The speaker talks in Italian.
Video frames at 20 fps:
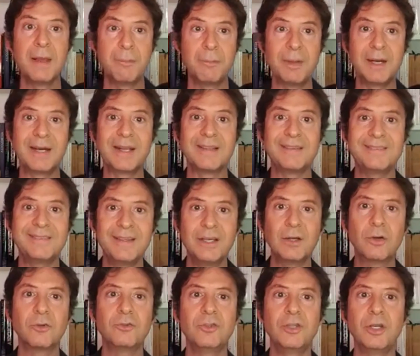perché se
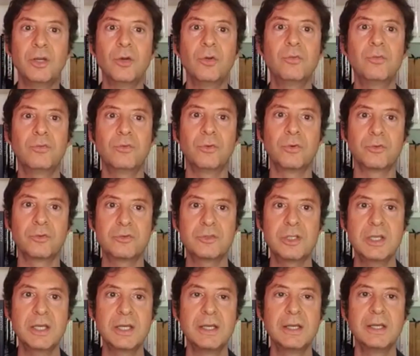così non
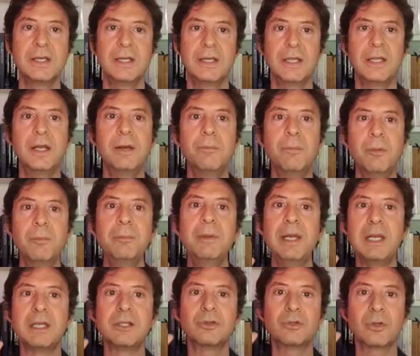fosse il
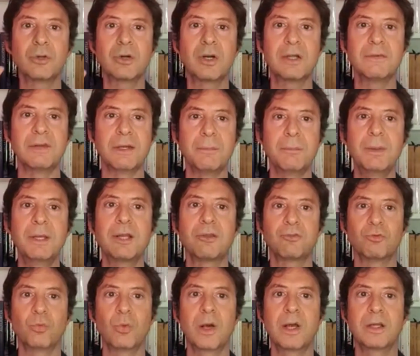mobiletto non avrebbe la
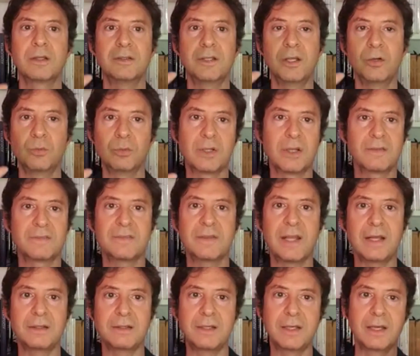sua tenuta
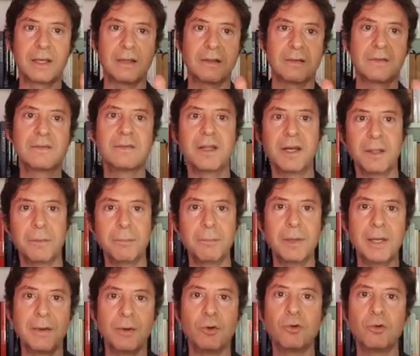statica, sarebbe,